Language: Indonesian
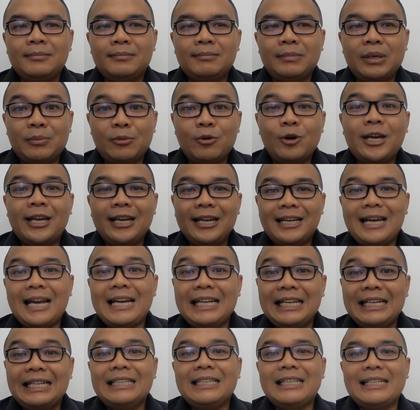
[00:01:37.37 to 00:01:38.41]

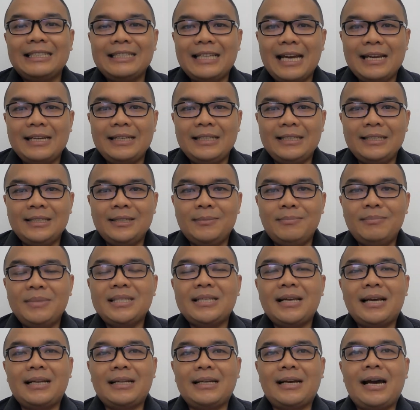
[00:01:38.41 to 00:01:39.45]
memungkinkan ini terjadi.
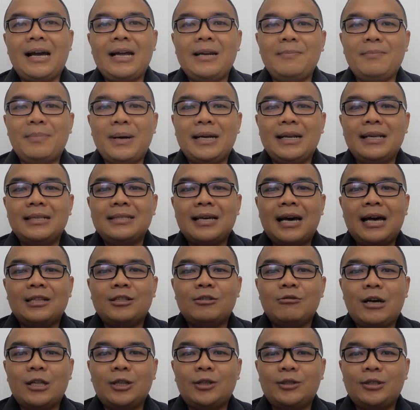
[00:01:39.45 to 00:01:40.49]
Misalkan pada saat
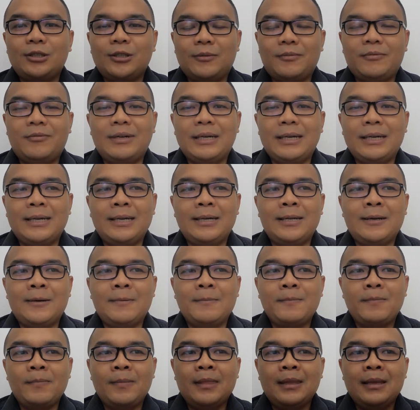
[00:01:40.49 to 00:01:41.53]
suatu job fair
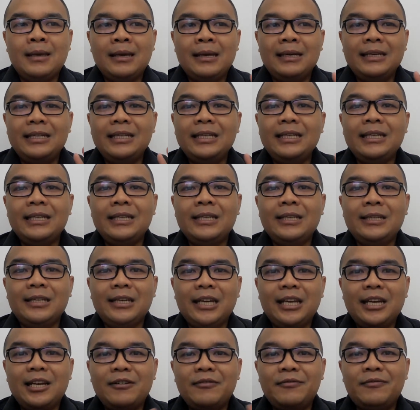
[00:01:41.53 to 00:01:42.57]
di
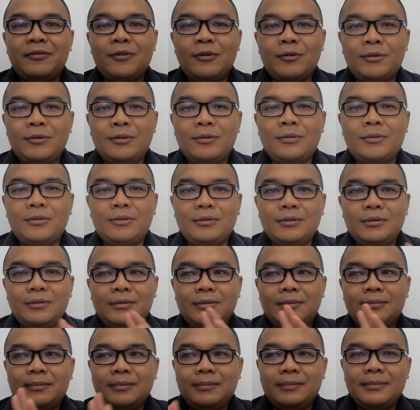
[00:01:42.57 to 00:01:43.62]
info
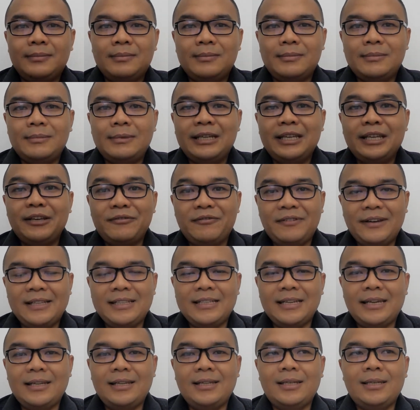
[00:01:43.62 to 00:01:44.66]

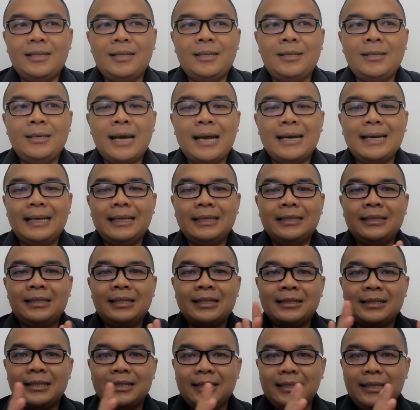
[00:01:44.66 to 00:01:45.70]
eventnya ini hanya
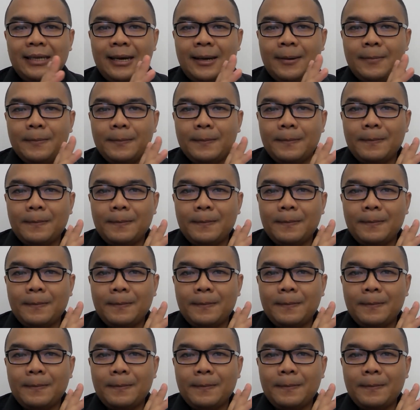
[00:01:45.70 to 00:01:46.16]
tersedia